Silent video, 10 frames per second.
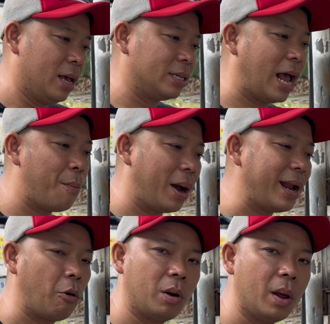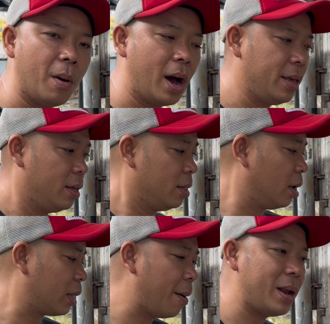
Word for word: sao mà cái đầu nó bơi bơi thực tế mấy